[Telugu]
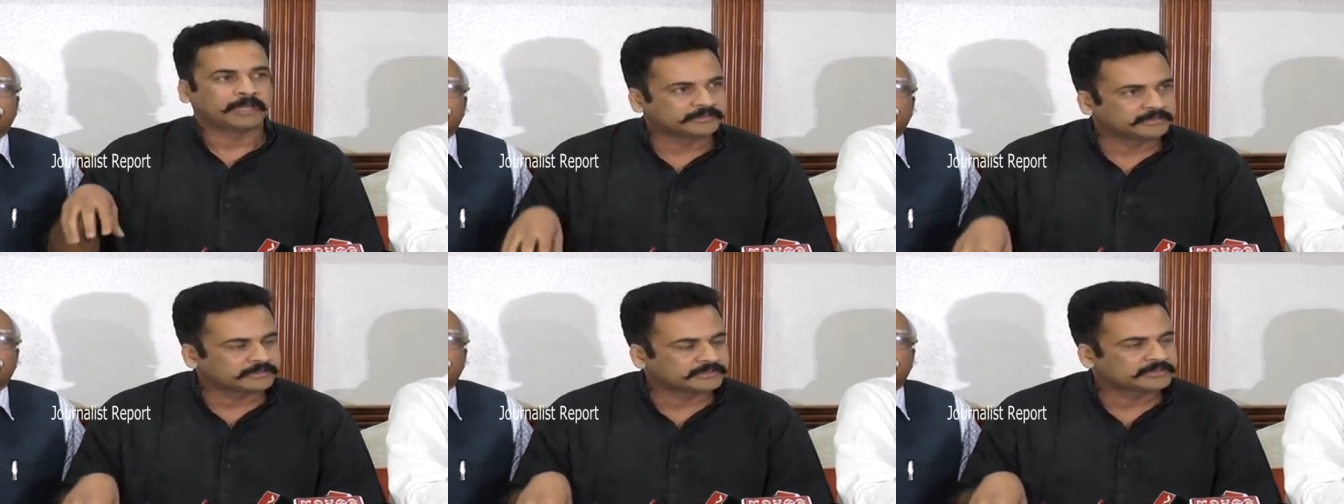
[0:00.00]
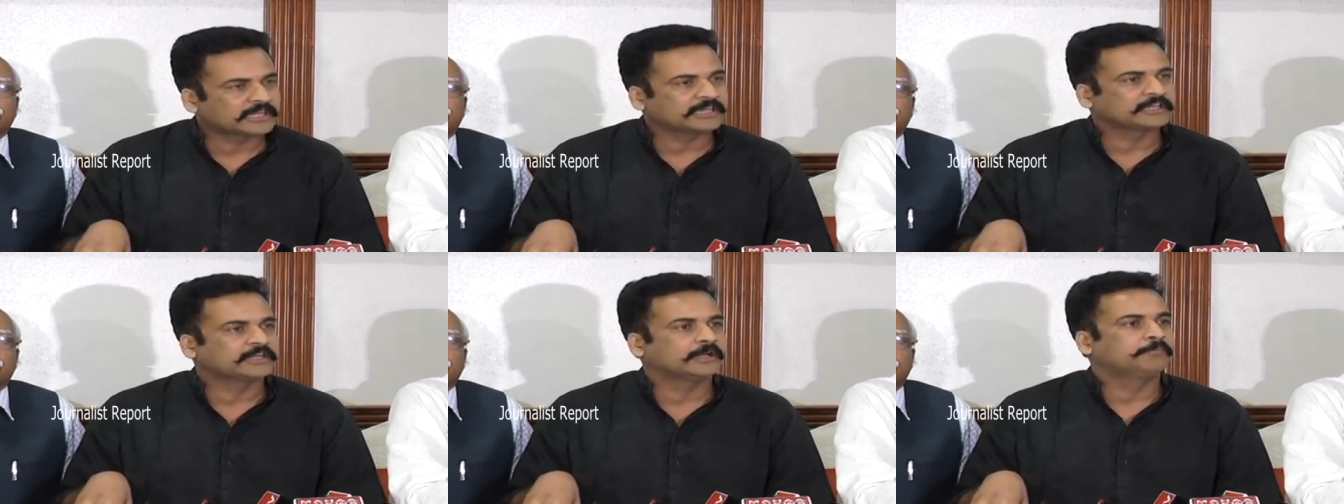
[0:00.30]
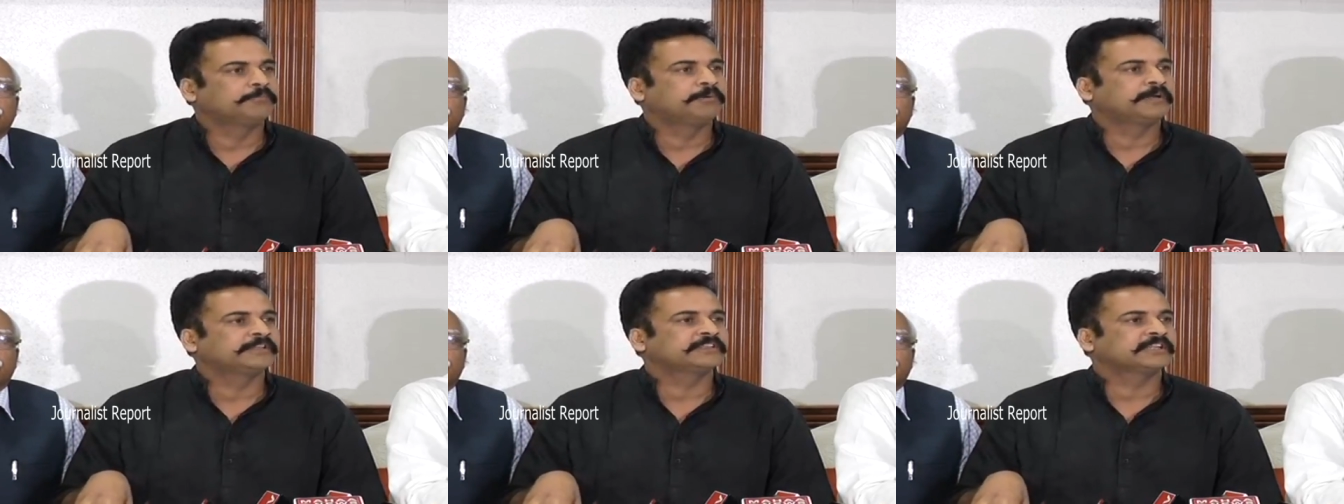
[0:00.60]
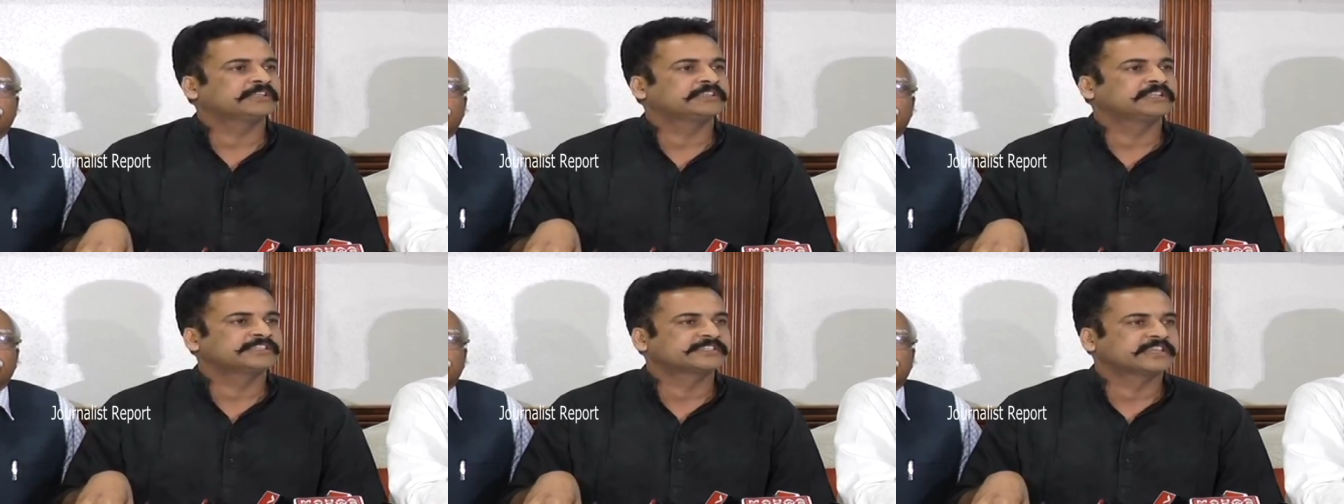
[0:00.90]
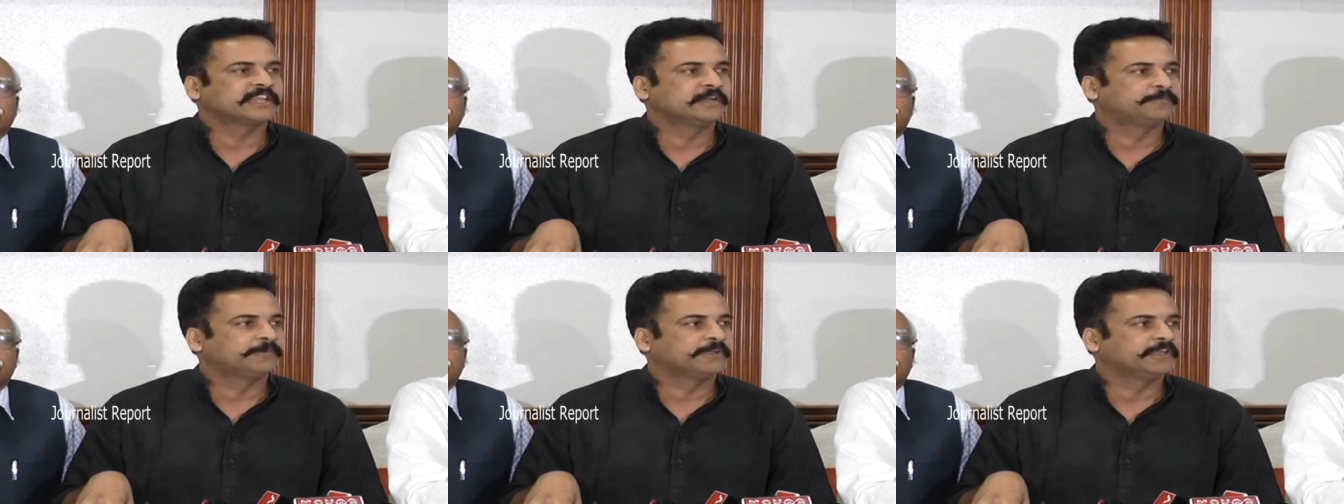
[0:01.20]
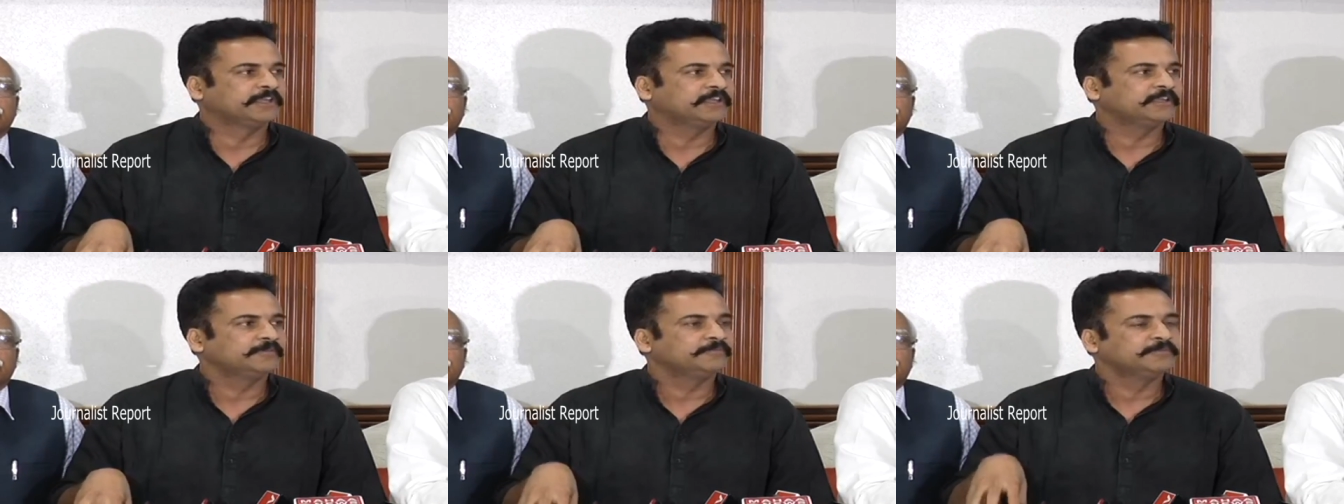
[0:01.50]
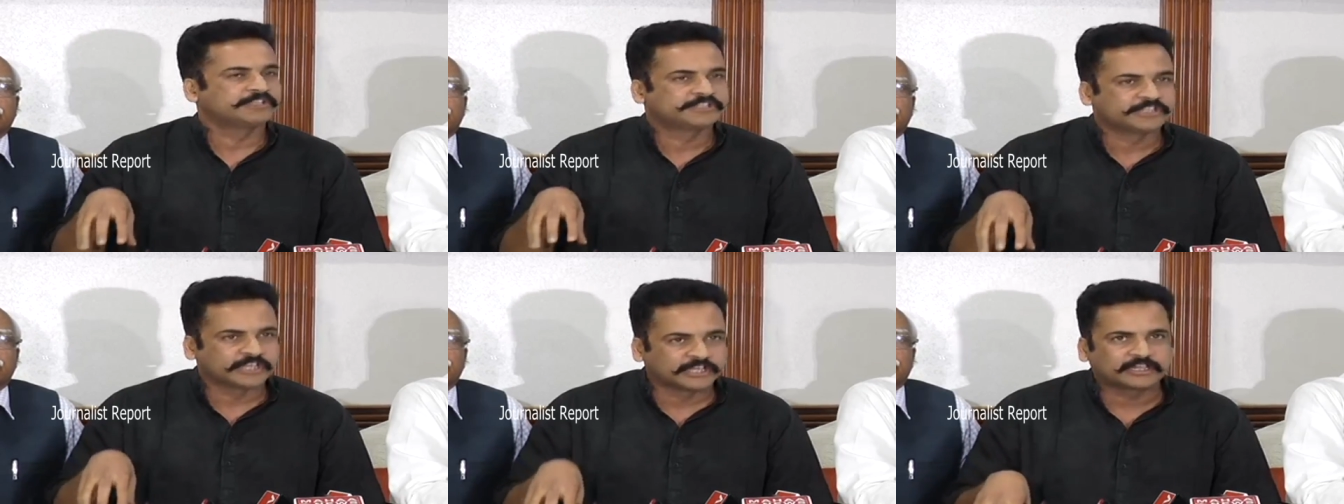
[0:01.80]
అంత డబ్బంతా తీసుకెళ్ళిపోయి
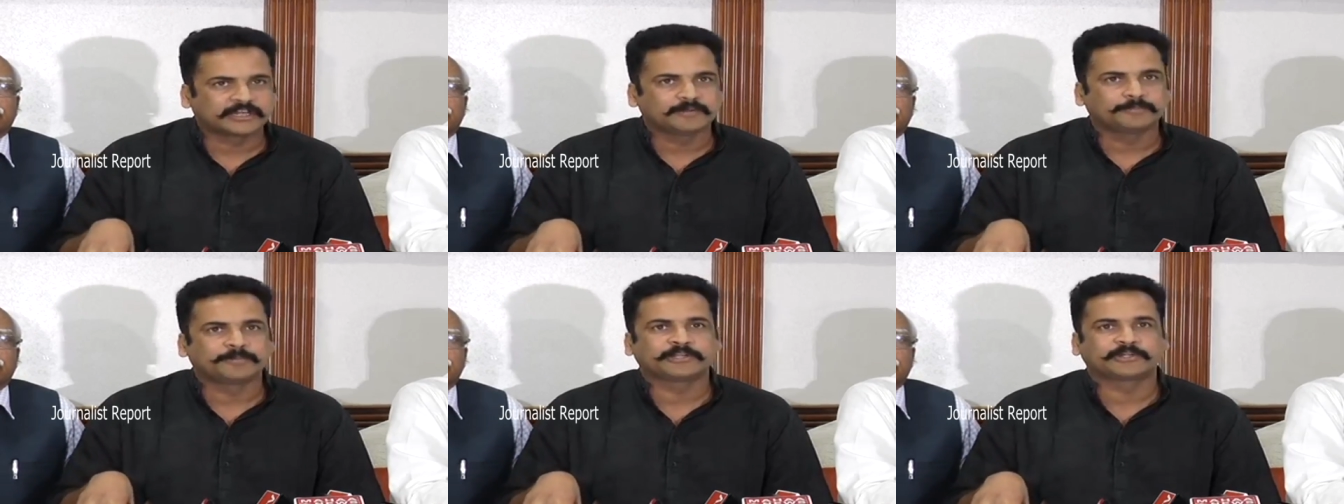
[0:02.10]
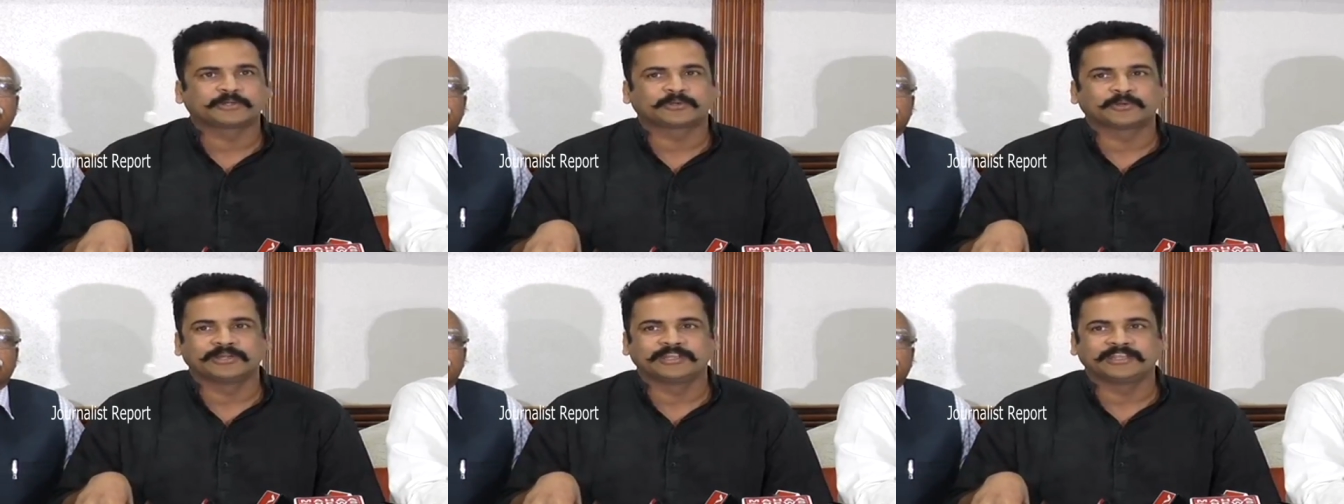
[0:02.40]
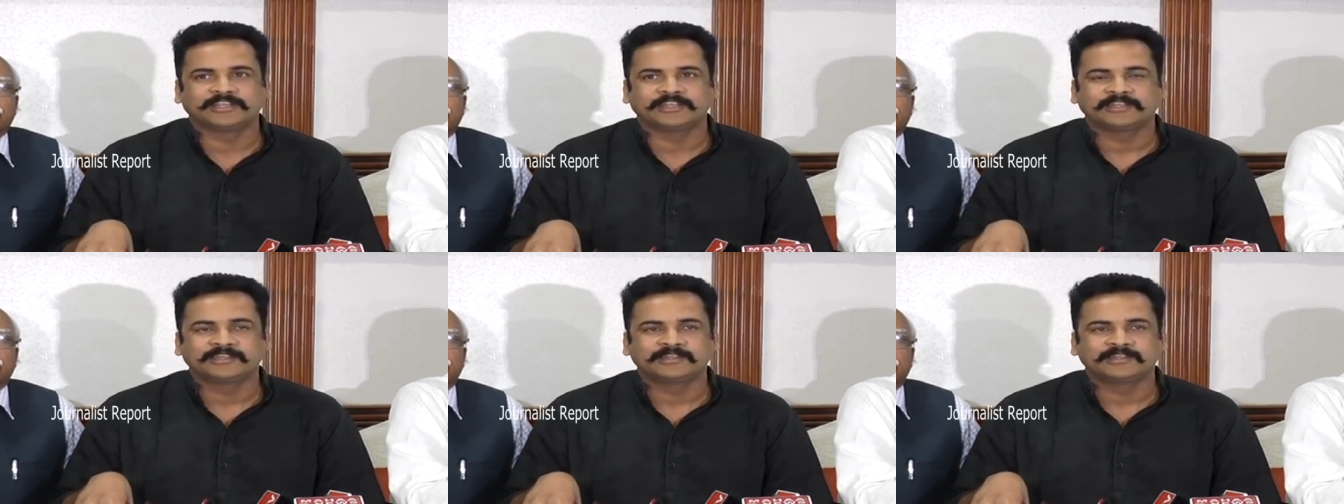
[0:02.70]
మీ చేతిలో పెట్టుకొని